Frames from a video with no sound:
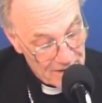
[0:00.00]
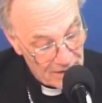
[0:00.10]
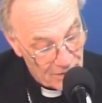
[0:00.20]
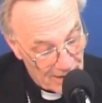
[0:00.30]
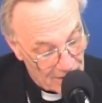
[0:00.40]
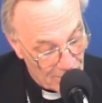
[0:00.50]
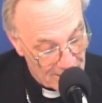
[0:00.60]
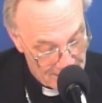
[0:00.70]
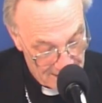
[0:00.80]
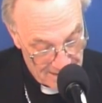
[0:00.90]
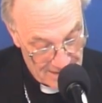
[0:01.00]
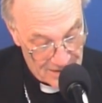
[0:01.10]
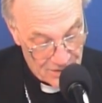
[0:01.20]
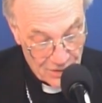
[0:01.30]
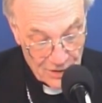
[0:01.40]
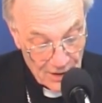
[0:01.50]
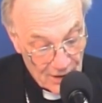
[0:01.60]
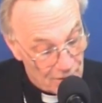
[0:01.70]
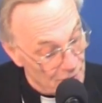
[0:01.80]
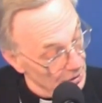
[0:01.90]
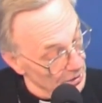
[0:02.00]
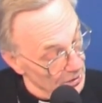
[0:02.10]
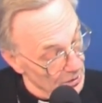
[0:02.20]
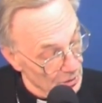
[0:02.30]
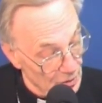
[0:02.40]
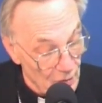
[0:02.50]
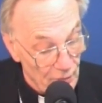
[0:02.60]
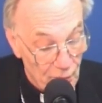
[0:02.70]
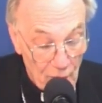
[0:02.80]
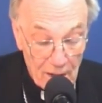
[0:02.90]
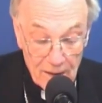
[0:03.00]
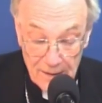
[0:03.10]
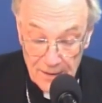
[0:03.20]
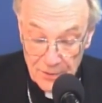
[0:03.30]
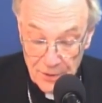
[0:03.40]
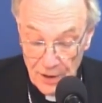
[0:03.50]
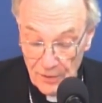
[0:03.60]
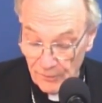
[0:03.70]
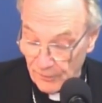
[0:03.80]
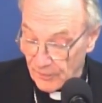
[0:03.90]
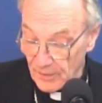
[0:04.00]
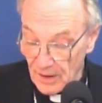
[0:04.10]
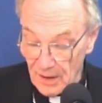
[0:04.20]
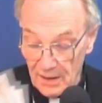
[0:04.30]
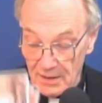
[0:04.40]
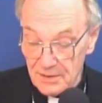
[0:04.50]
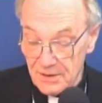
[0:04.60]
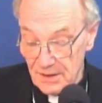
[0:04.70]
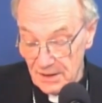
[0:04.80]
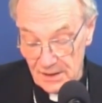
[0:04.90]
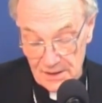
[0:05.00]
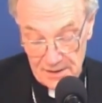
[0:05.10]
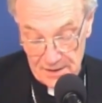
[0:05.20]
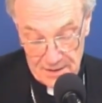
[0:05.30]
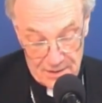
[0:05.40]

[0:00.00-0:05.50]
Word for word: le signe de la croix, synthèse de notre foi, 9 et 10